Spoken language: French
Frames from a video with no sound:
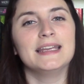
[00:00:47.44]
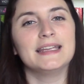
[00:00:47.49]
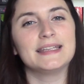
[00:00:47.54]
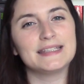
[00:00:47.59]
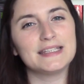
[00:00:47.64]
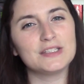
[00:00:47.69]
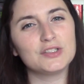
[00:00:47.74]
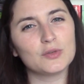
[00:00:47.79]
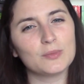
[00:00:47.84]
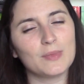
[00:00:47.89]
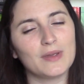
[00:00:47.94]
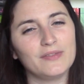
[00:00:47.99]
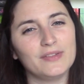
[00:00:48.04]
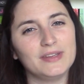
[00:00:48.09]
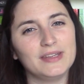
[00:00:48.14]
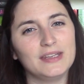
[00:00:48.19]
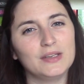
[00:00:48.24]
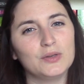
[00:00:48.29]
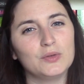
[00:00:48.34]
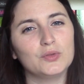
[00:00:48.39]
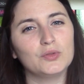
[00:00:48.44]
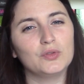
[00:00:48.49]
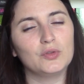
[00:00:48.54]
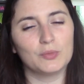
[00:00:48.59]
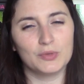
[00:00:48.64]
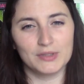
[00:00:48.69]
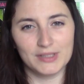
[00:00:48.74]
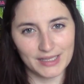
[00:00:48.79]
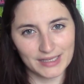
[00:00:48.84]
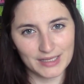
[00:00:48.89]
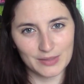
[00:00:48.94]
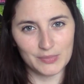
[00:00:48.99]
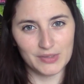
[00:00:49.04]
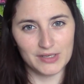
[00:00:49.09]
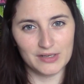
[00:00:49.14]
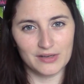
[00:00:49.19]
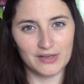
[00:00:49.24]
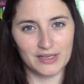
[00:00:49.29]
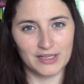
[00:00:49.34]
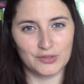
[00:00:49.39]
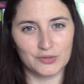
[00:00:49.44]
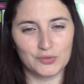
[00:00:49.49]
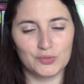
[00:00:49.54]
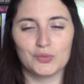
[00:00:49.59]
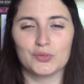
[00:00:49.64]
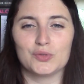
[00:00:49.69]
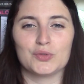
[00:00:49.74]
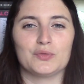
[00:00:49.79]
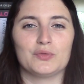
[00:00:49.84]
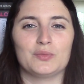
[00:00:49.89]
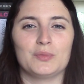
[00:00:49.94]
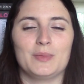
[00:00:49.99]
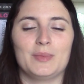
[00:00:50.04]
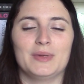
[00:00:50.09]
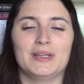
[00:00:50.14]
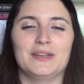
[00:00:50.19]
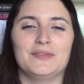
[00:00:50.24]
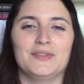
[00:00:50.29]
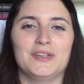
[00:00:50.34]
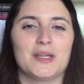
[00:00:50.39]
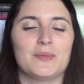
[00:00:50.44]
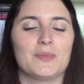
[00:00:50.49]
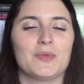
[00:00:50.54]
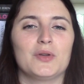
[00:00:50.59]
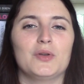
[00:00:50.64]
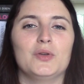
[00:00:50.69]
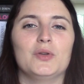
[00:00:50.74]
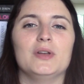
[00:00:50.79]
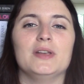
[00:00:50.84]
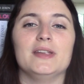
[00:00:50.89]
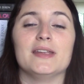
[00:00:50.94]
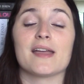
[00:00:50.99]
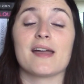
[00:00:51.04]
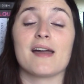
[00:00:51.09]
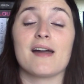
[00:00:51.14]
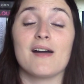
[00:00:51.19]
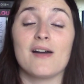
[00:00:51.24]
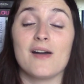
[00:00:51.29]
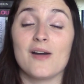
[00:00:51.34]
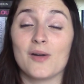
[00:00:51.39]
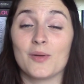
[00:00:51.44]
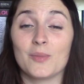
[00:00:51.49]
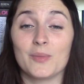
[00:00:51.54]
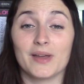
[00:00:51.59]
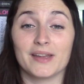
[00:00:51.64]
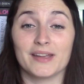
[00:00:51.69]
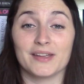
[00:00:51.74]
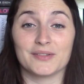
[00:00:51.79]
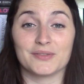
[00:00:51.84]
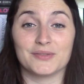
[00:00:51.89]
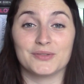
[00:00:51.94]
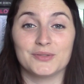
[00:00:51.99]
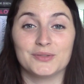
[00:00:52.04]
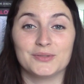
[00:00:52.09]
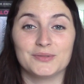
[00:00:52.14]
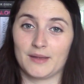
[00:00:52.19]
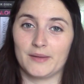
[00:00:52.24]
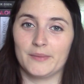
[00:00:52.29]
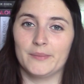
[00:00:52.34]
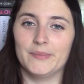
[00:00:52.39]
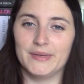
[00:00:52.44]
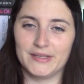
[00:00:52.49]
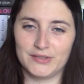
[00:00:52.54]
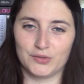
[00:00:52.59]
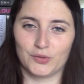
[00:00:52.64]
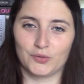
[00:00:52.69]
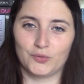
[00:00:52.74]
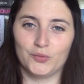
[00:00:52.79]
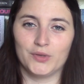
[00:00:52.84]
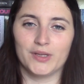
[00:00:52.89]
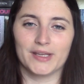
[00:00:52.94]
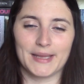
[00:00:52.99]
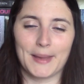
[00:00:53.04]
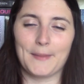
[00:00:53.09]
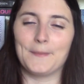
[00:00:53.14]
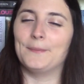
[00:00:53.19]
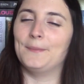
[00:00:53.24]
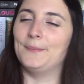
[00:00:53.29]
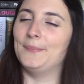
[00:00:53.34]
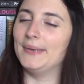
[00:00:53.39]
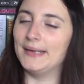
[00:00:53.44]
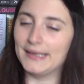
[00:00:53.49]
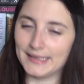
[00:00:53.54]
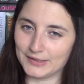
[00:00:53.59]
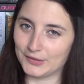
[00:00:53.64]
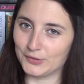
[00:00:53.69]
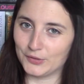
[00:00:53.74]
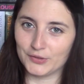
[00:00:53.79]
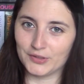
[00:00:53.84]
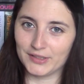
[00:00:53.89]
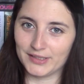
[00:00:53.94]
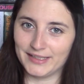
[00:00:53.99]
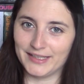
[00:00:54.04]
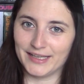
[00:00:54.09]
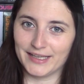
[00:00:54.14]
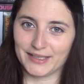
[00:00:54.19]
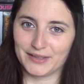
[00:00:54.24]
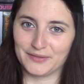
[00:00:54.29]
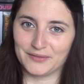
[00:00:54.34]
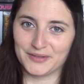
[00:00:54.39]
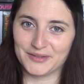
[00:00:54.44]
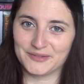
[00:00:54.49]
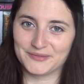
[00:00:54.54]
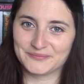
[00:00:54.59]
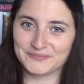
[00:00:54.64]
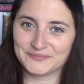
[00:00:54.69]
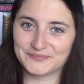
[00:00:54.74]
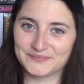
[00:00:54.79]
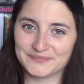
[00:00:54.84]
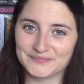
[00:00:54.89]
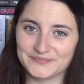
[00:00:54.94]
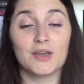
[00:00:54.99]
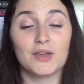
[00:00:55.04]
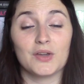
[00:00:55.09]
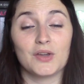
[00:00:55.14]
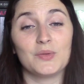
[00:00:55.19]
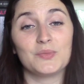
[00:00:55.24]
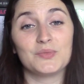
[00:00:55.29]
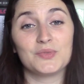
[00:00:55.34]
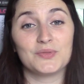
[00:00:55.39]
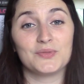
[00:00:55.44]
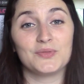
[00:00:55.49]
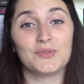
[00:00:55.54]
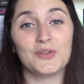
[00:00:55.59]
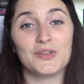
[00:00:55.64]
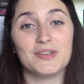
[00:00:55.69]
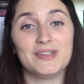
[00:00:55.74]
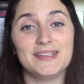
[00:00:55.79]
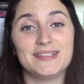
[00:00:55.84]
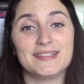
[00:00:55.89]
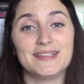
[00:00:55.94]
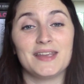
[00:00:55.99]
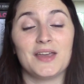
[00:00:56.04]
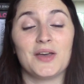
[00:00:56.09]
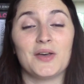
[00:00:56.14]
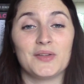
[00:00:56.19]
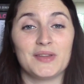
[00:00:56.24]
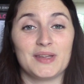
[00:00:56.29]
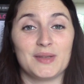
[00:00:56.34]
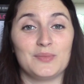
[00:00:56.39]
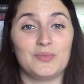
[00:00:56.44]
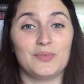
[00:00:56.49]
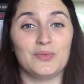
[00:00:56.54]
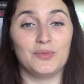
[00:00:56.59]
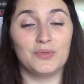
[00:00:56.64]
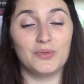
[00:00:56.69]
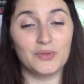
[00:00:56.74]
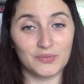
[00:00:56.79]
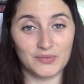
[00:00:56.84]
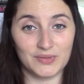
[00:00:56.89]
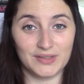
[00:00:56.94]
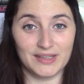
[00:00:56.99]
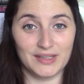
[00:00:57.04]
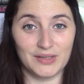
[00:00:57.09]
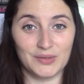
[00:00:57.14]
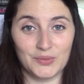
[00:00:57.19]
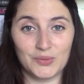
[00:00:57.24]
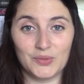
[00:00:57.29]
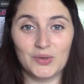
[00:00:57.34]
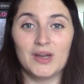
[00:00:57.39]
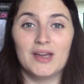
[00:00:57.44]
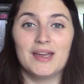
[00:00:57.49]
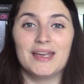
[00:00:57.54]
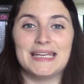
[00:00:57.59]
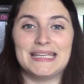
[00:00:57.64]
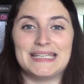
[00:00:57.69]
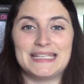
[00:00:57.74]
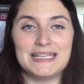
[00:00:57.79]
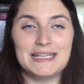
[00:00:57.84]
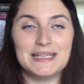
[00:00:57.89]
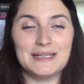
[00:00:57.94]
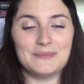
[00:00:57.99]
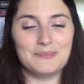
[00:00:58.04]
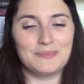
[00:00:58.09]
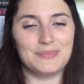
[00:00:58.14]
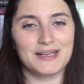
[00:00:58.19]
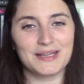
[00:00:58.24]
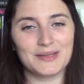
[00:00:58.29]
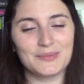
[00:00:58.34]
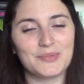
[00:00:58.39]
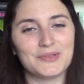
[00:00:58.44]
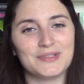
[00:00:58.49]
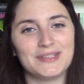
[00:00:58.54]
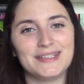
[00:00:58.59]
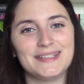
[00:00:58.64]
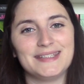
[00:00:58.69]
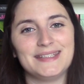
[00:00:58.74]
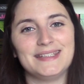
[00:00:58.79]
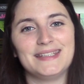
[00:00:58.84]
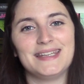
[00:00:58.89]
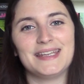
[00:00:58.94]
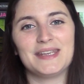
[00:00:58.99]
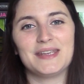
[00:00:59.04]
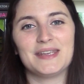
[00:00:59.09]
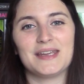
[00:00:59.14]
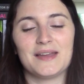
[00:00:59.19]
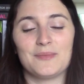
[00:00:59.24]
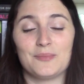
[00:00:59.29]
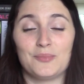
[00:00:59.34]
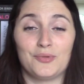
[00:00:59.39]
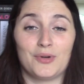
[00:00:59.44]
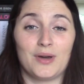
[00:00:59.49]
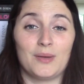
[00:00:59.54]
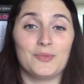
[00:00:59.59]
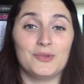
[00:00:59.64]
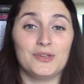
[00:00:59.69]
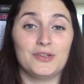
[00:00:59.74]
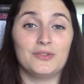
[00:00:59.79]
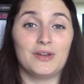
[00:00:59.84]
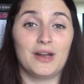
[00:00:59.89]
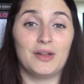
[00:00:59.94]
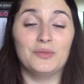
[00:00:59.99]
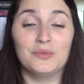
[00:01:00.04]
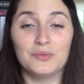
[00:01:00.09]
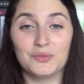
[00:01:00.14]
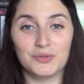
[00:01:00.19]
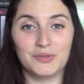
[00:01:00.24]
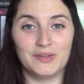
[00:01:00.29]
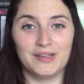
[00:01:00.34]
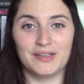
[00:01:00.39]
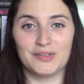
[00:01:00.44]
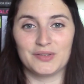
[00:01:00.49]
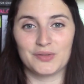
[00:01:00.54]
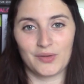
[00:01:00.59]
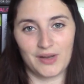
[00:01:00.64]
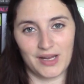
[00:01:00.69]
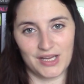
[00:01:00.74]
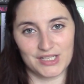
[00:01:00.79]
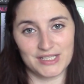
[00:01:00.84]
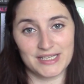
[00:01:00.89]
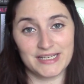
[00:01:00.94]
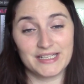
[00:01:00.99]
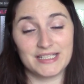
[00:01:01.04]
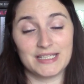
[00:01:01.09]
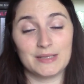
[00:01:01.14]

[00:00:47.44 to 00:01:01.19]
C'est sur ma vidéo de mon dernier bilan lecture, je vous mets bien évidemment le lien en barre d'infos. Mais surtout il y en a plein d'autres qui arrivent. Comme je vous le disais en début de vidéo, j'ai plein de petites idées hein, pour amener de la nouveauté sur la chaîne.